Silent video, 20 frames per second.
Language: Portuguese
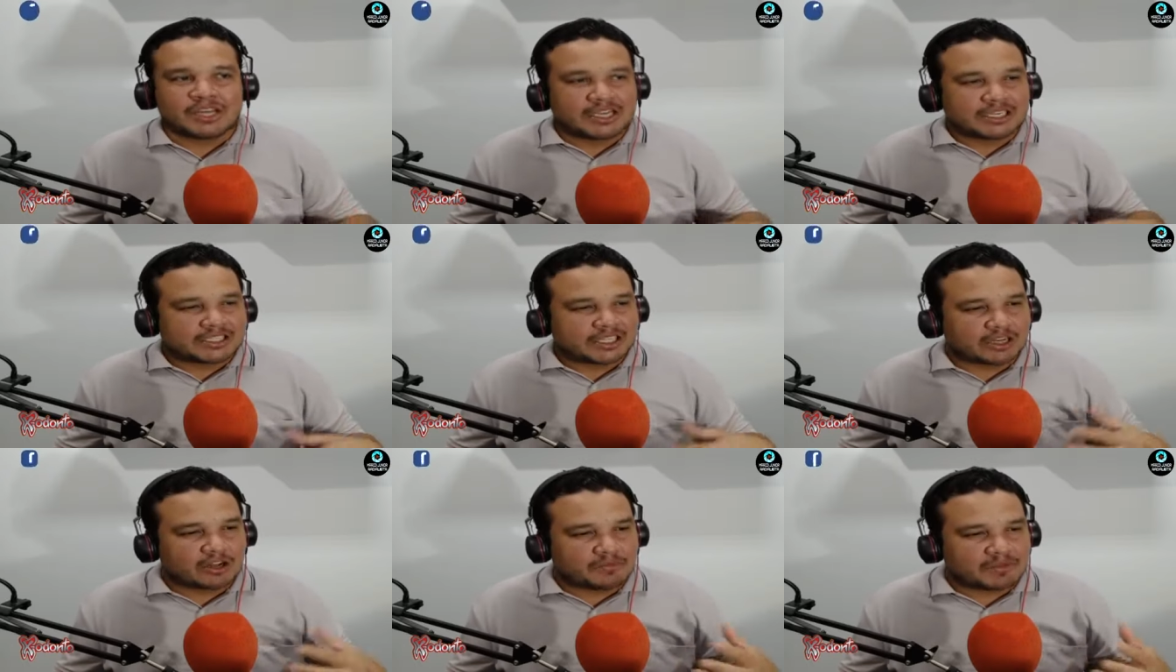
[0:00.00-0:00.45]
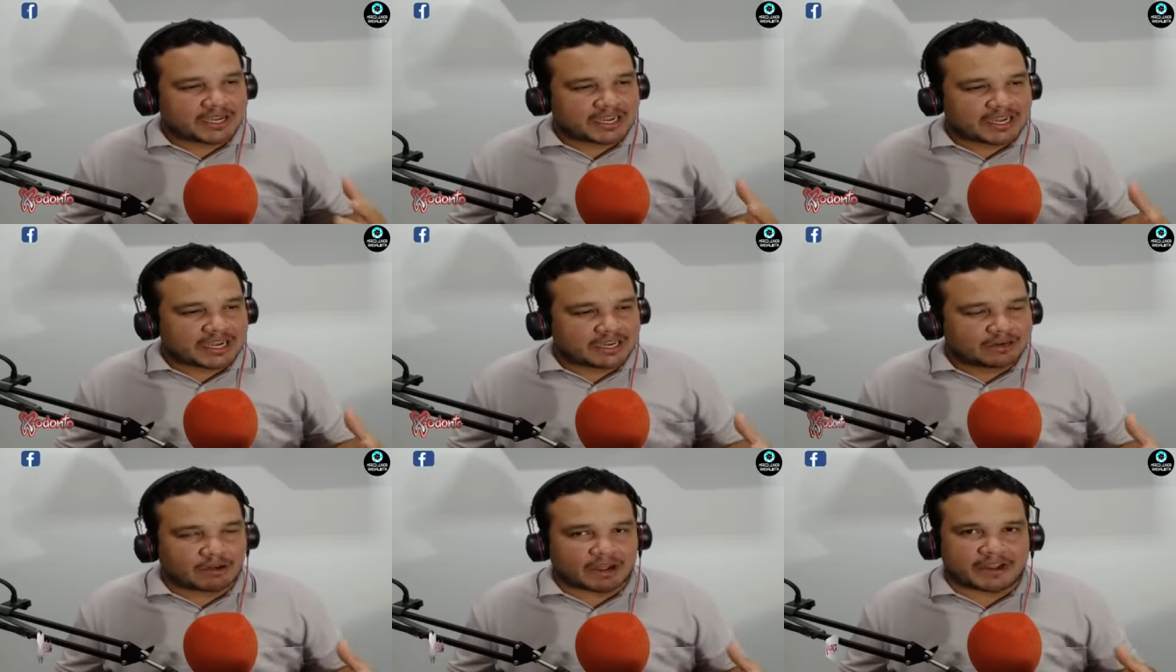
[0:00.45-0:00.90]
Se eu não me
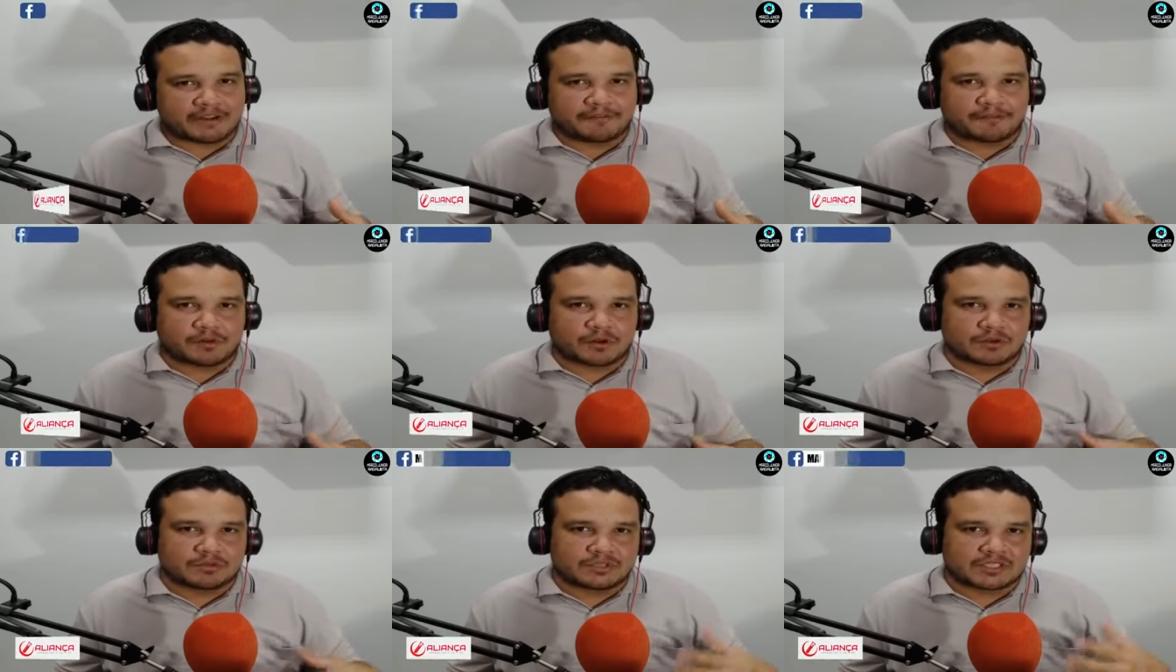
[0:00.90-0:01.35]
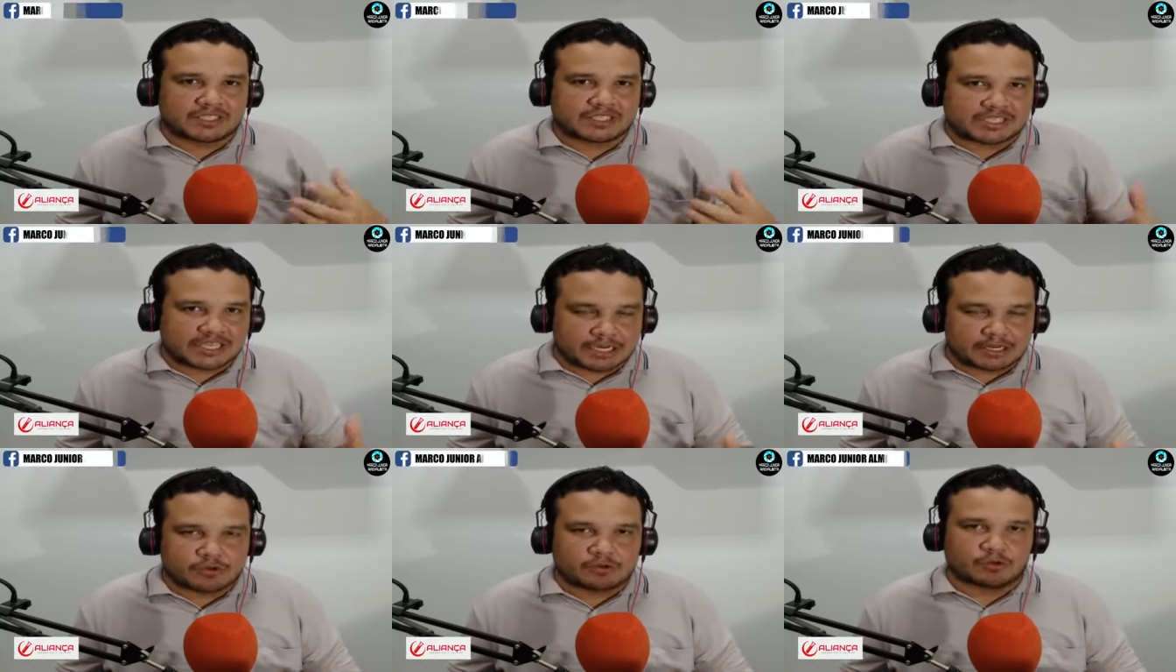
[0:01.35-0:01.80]
engano, aí foram
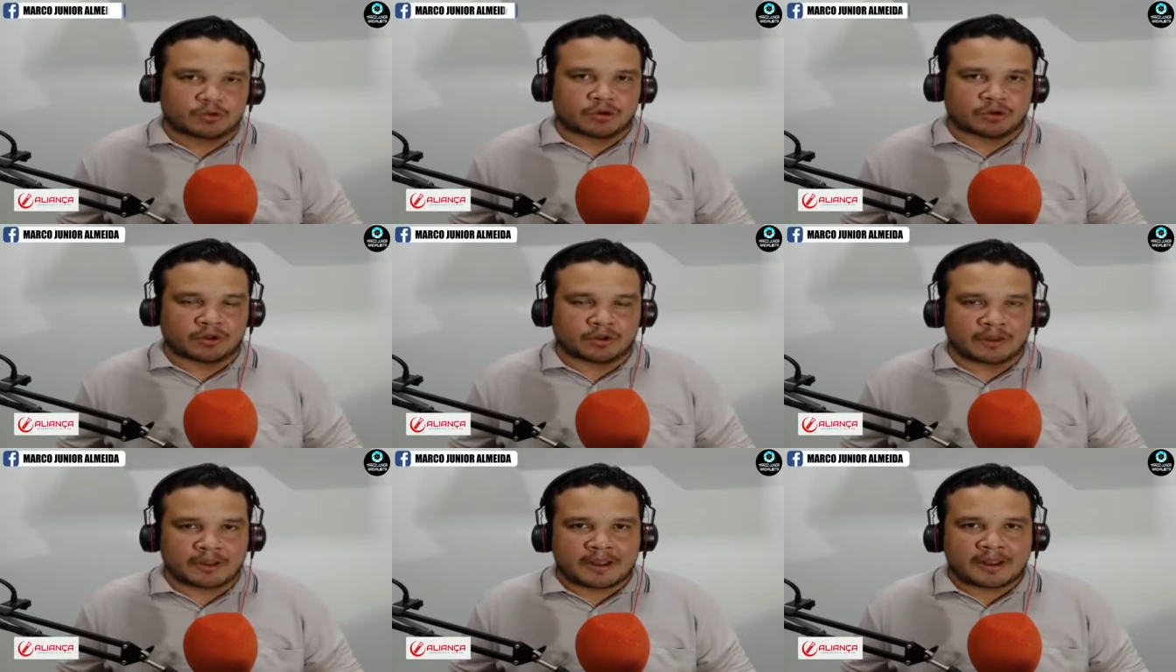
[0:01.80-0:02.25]
cinco.